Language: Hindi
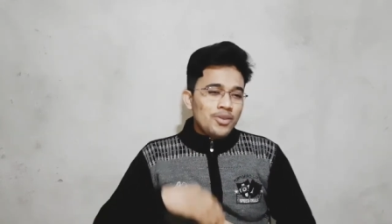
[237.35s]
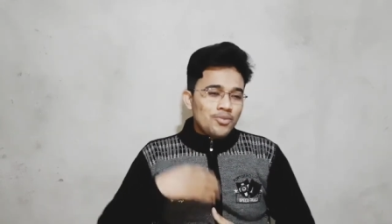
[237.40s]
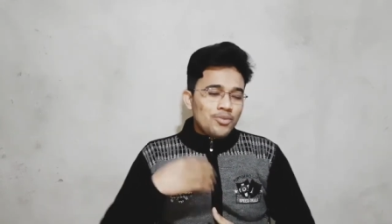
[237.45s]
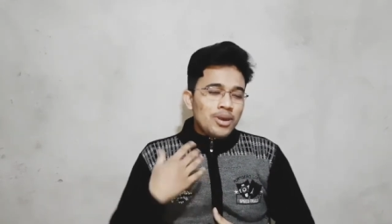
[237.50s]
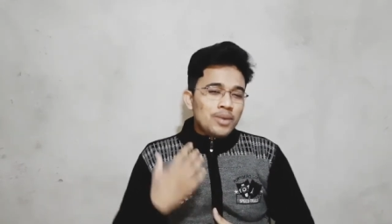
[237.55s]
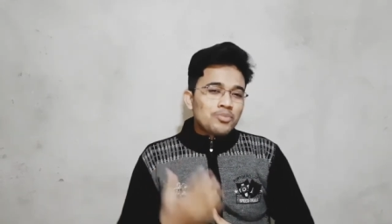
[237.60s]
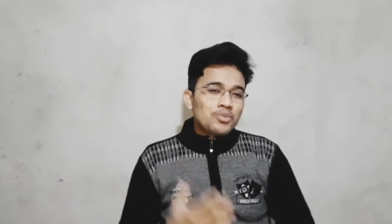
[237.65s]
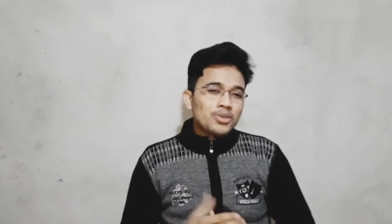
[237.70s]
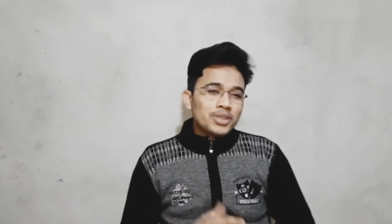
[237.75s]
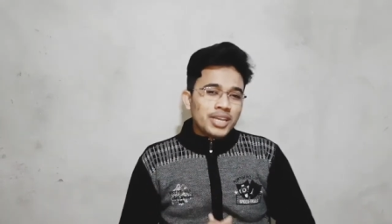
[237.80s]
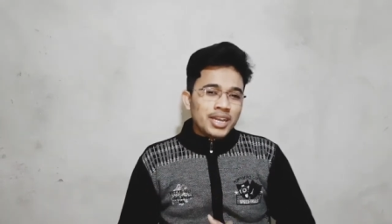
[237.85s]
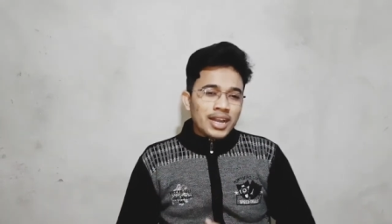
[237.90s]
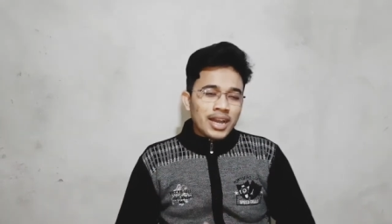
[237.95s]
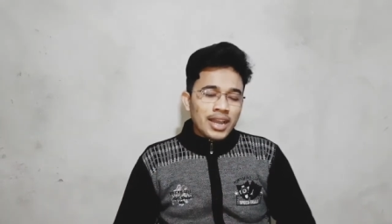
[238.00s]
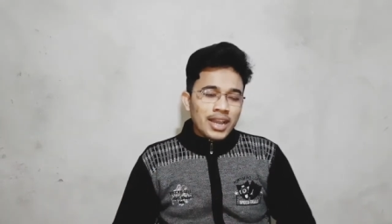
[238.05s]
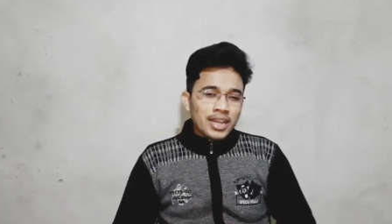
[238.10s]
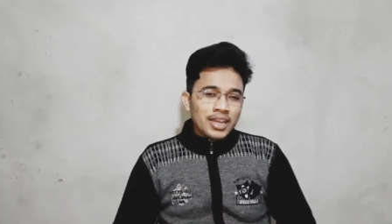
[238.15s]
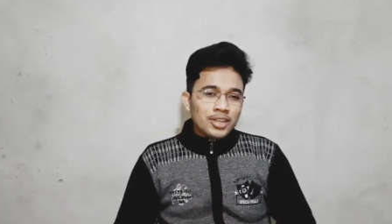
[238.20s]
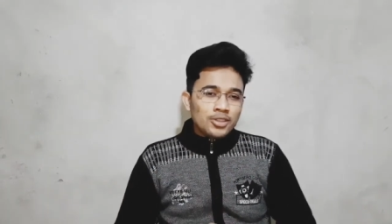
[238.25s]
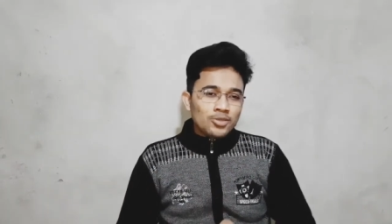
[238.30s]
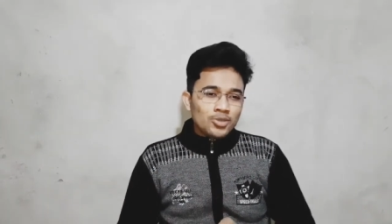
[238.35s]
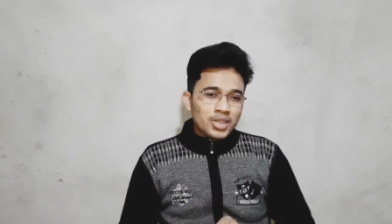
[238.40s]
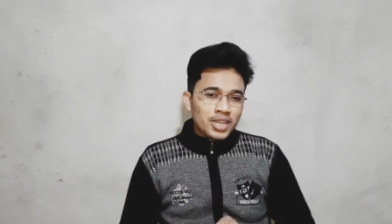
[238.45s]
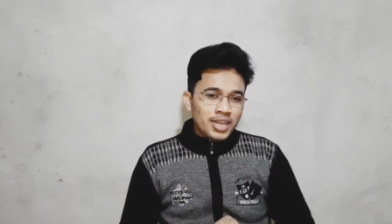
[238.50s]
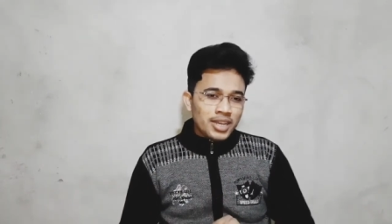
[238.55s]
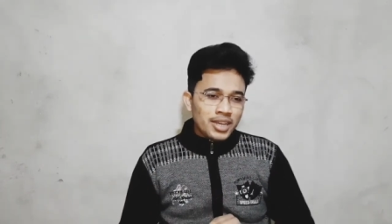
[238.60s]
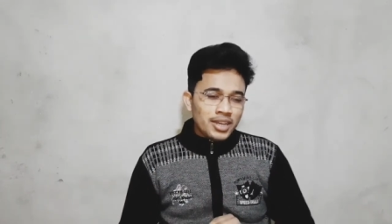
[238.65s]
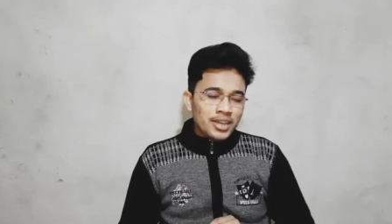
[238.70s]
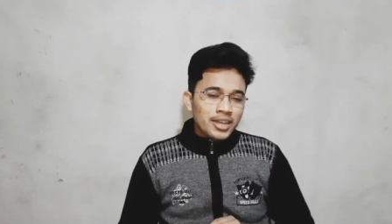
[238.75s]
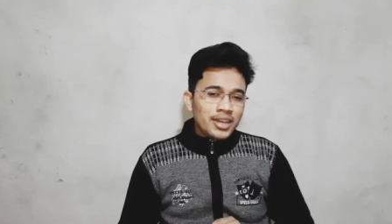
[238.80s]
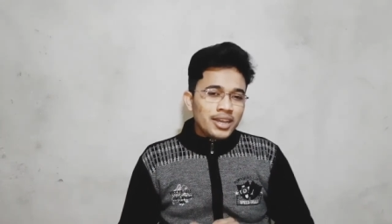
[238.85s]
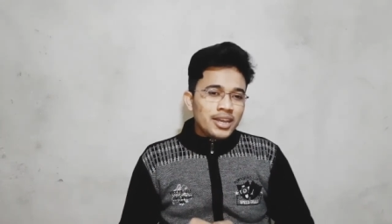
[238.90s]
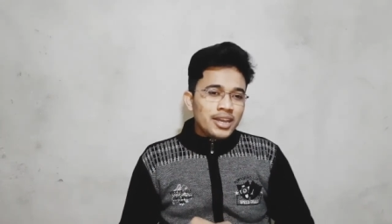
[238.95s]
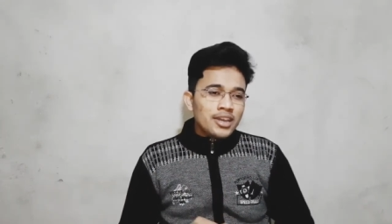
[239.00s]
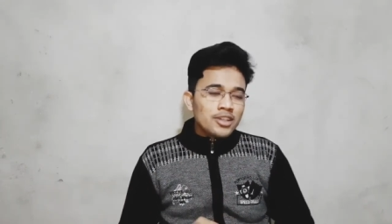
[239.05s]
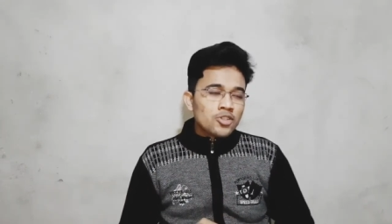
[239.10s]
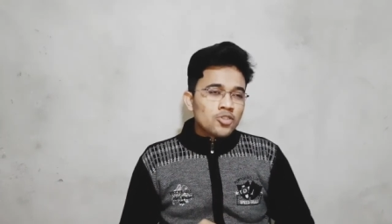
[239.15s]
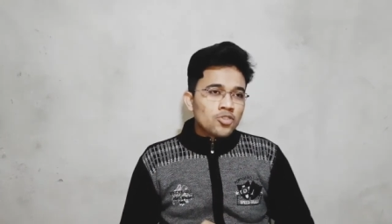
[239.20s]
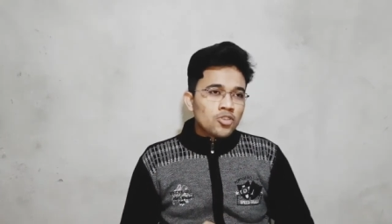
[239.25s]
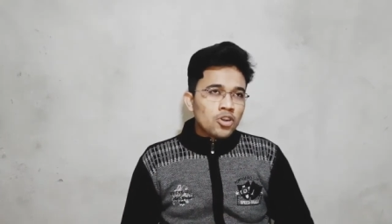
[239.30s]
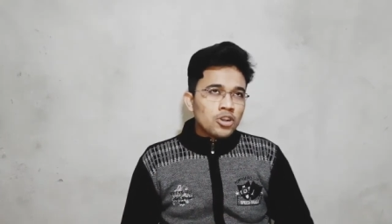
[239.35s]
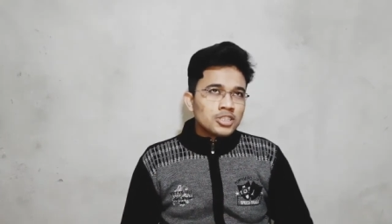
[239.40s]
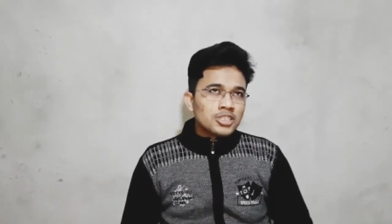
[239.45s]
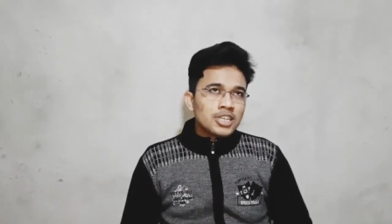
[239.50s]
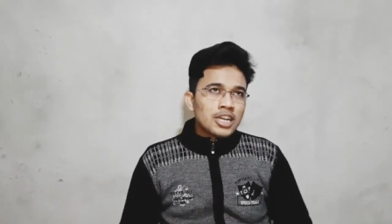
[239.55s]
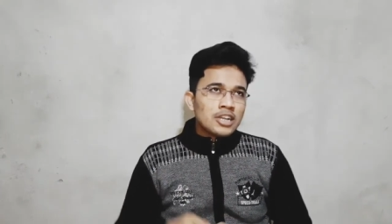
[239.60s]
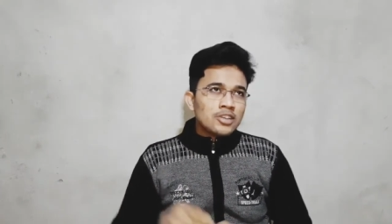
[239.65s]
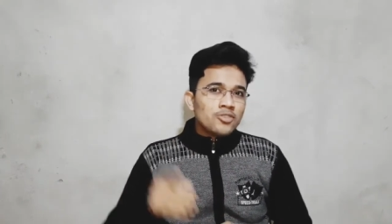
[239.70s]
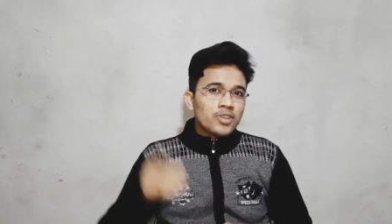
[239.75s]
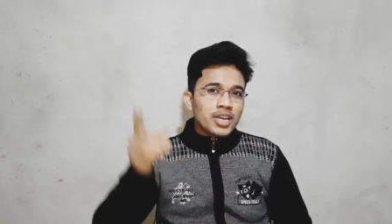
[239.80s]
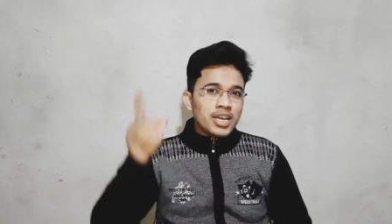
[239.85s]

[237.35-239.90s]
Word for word: वो आपको दिखाएंगे तो देखेंगे कि शॉर्ट्स का जो